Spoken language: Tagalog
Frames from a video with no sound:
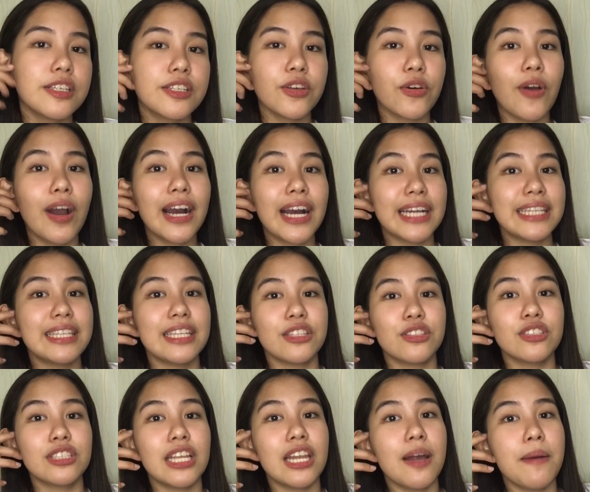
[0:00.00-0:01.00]
So hanggang dito
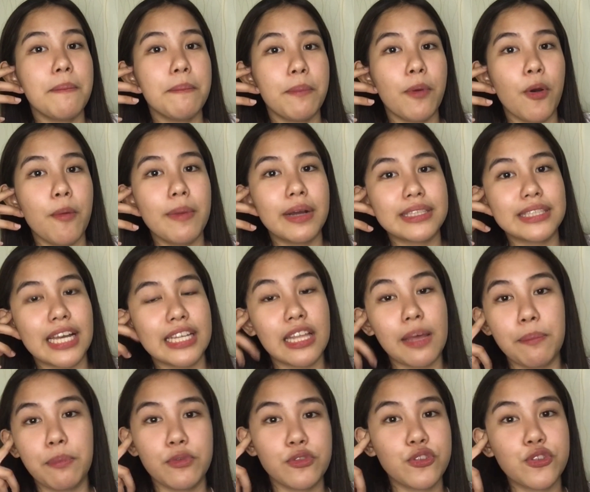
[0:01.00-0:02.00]
na lang po
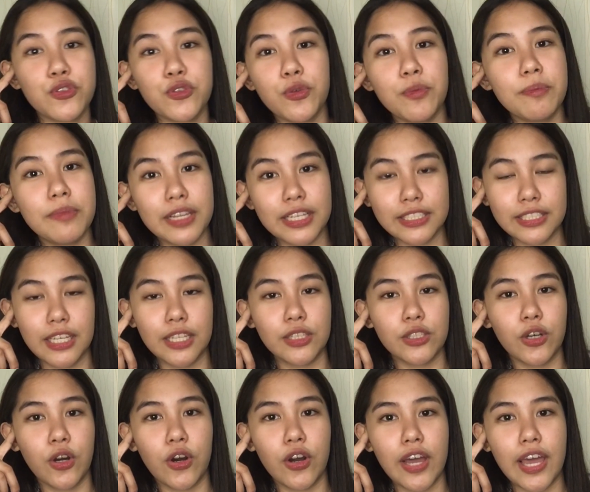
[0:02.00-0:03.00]
magtatapos yung vlog na
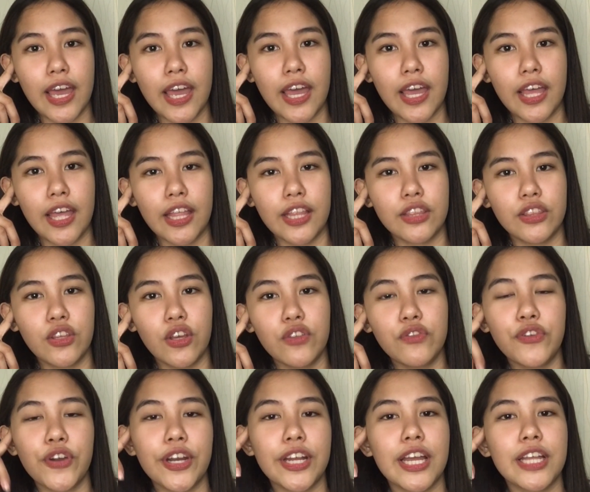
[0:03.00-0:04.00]
to. And don't
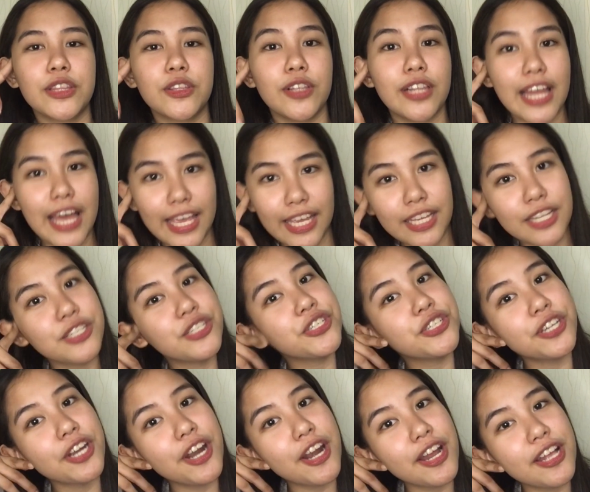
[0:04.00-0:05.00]
forget to like and
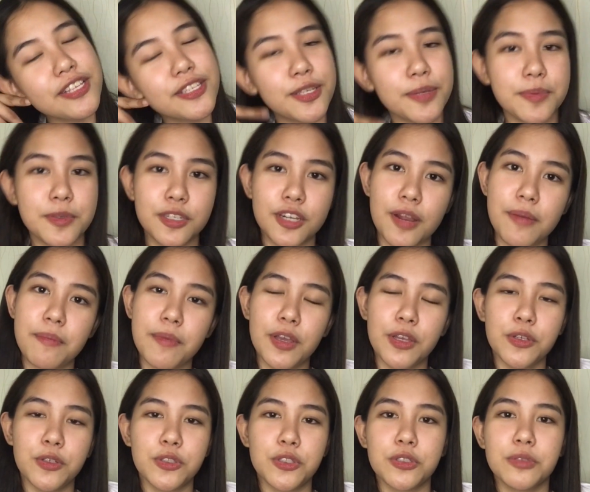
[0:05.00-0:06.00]
share and subscribe my
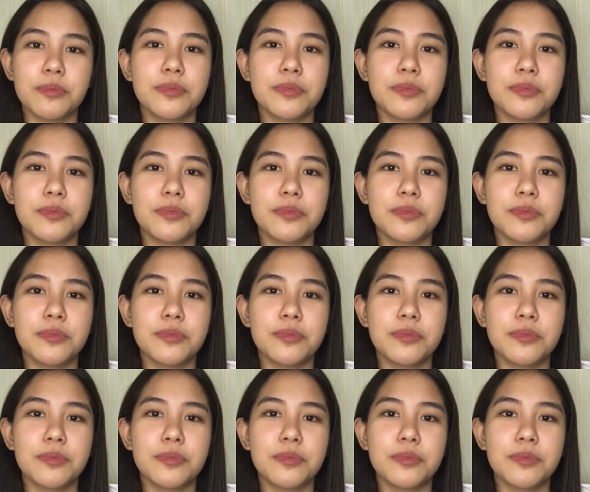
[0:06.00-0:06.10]
YouTube